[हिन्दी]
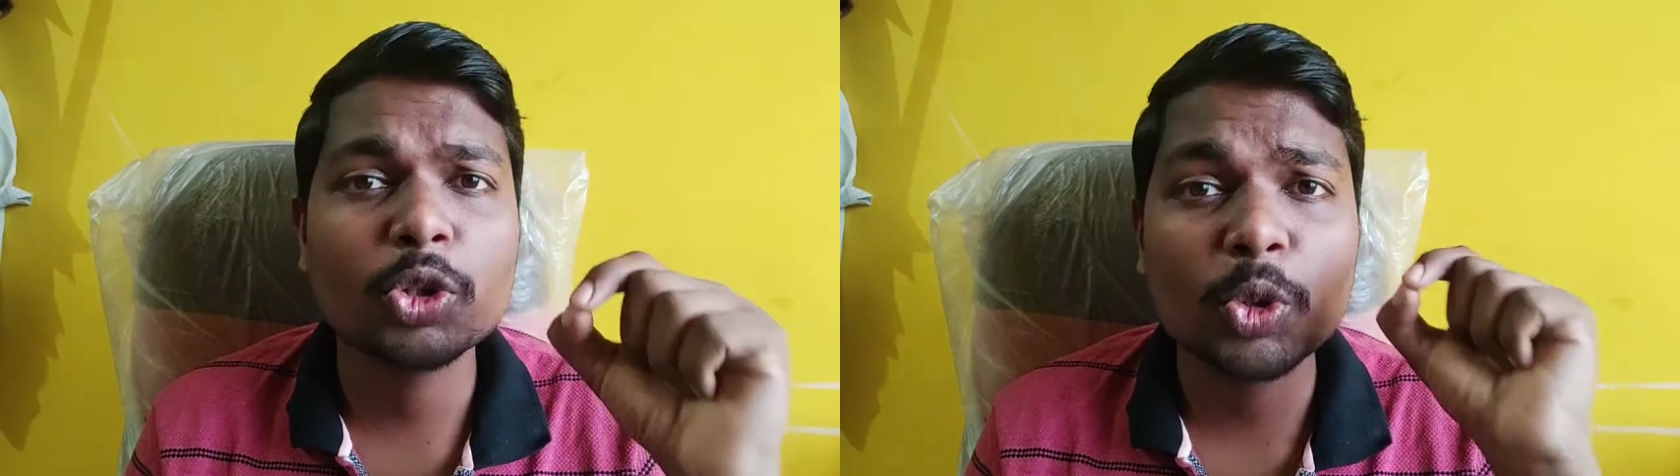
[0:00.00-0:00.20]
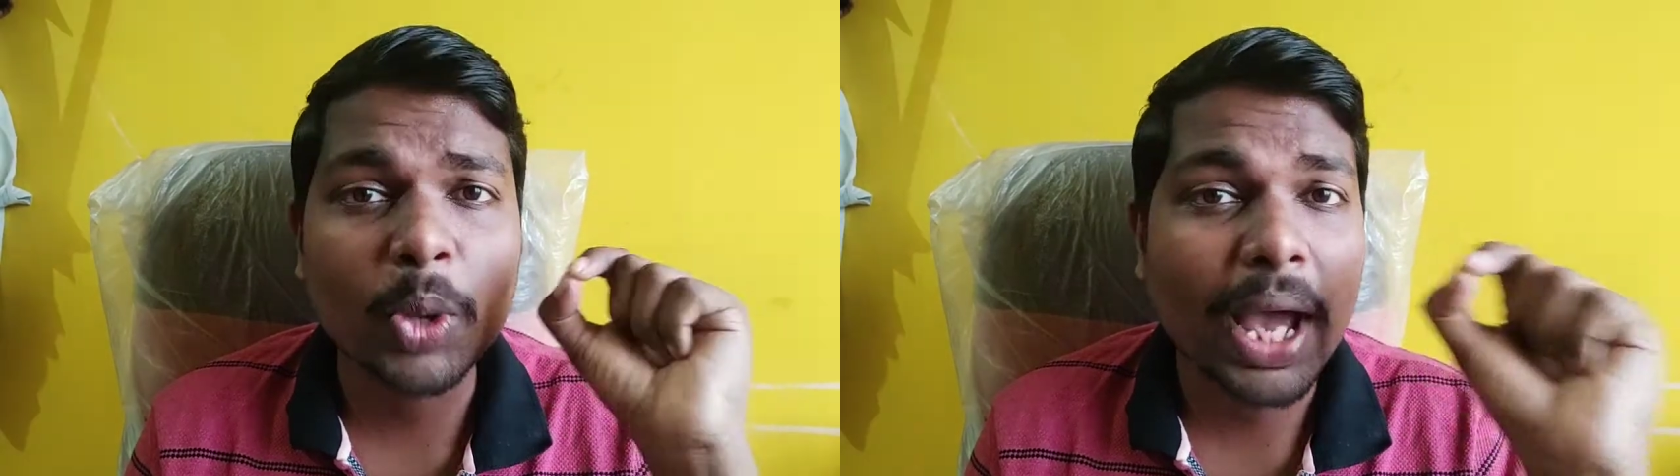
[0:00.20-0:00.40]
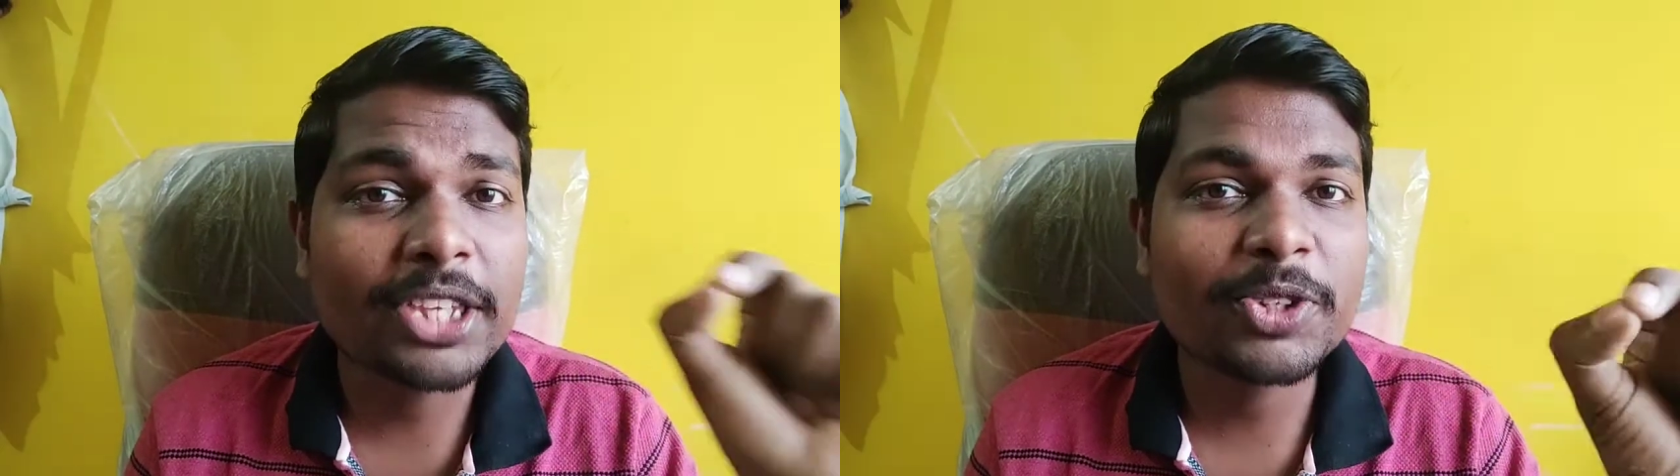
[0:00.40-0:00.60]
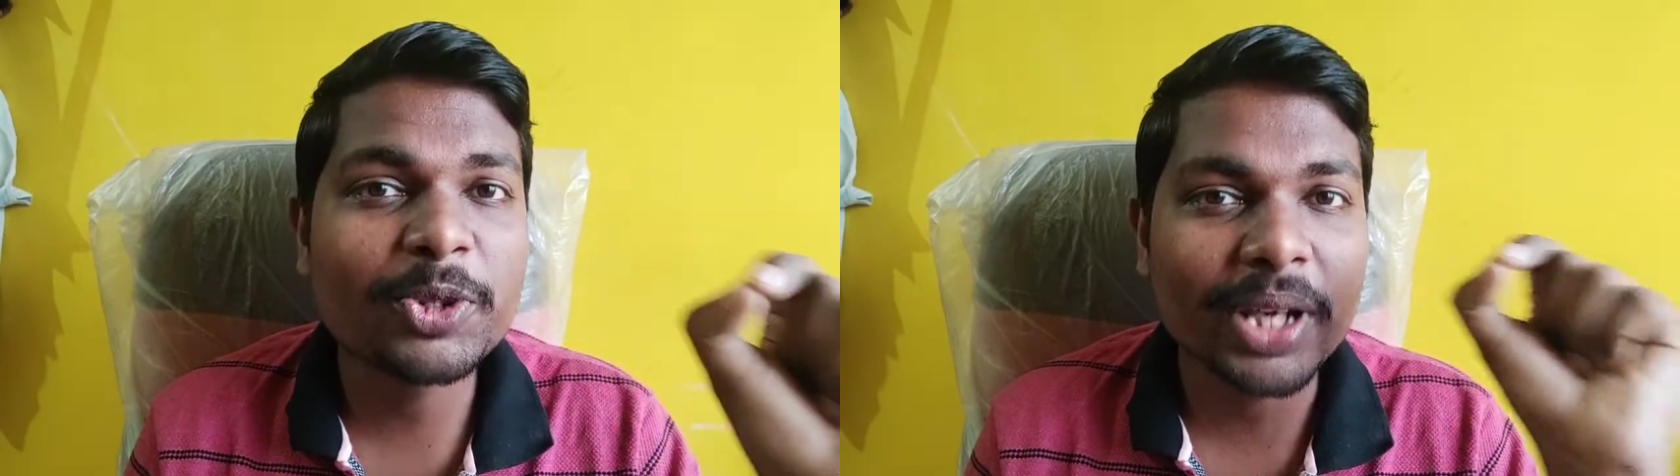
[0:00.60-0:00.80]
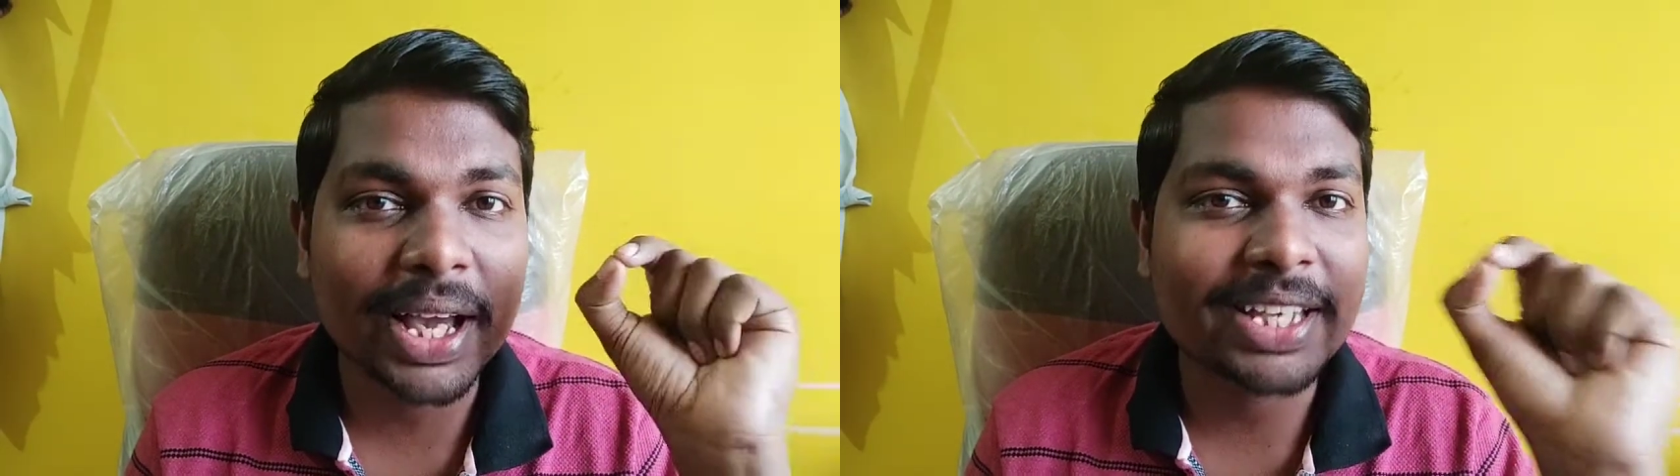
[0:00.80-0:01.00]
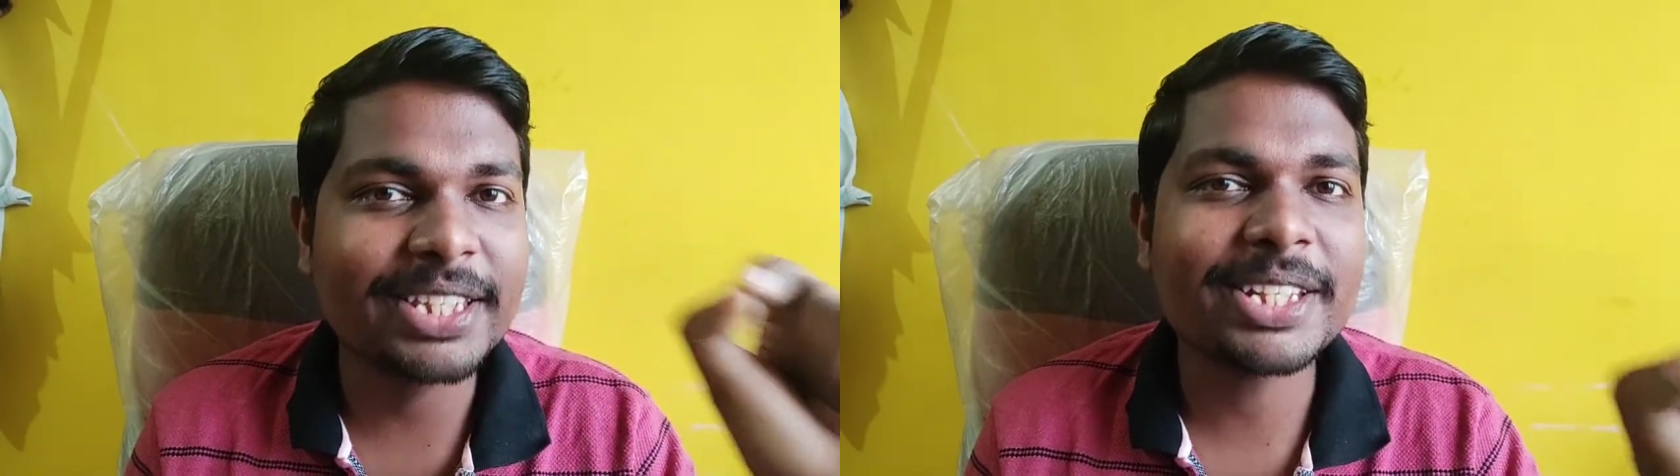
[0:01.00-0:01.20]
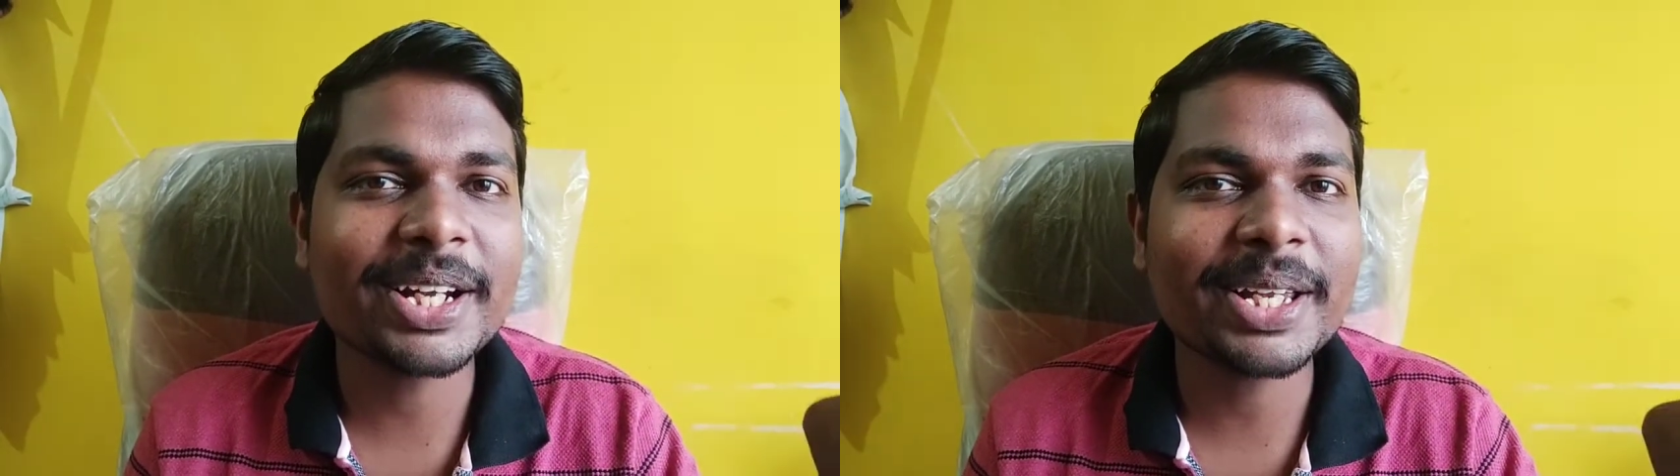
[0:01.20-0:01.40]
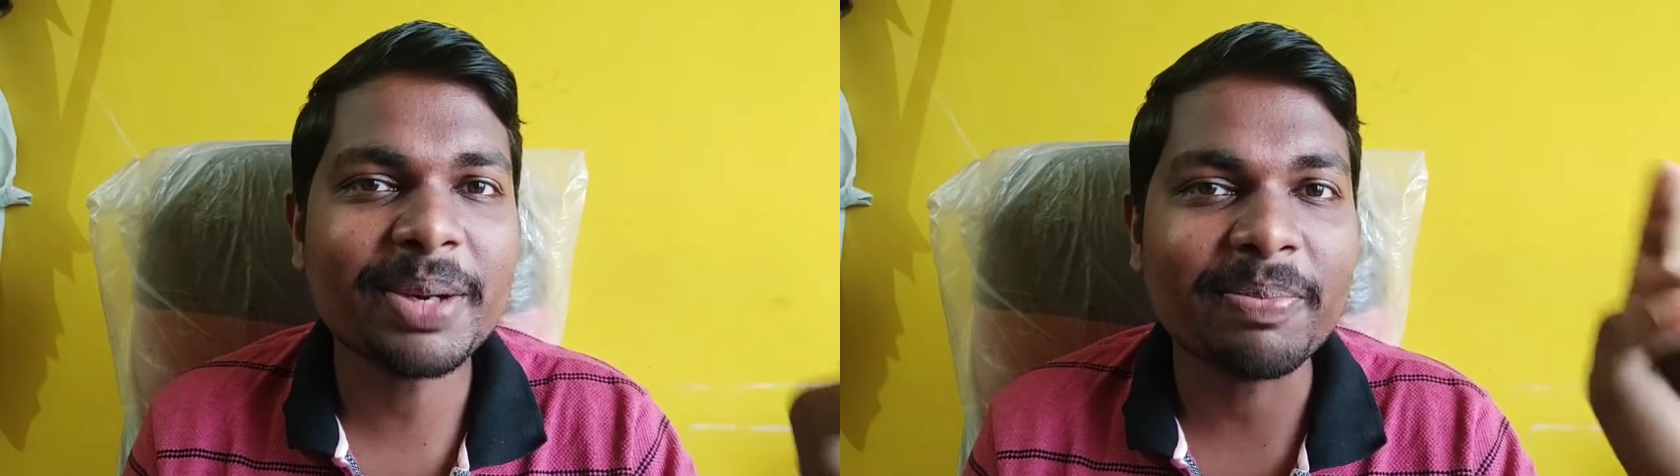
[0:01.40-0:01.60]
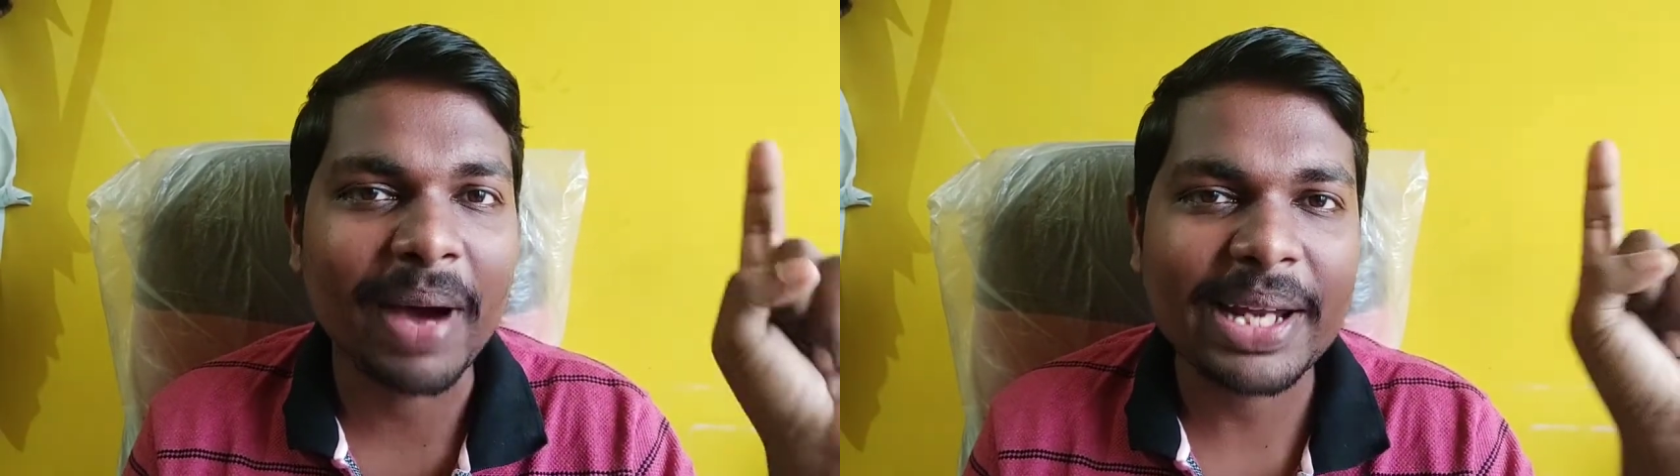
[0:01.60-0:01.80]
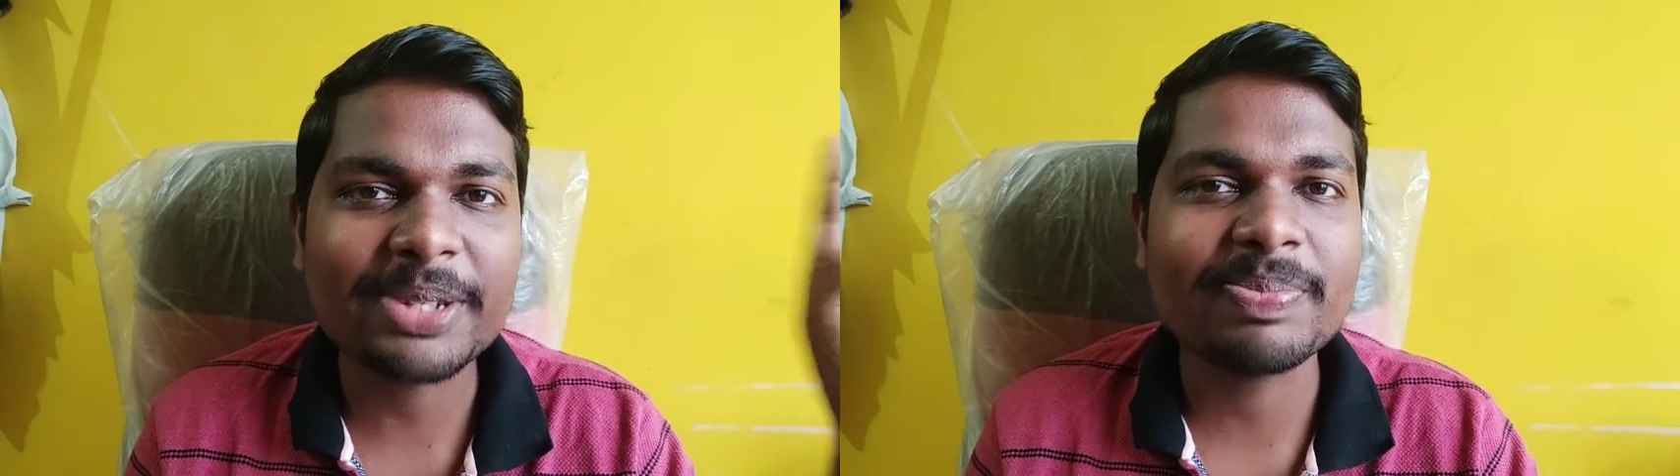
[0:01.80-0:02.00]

तो गाइस कुछ ऐसी चल रही है बारिश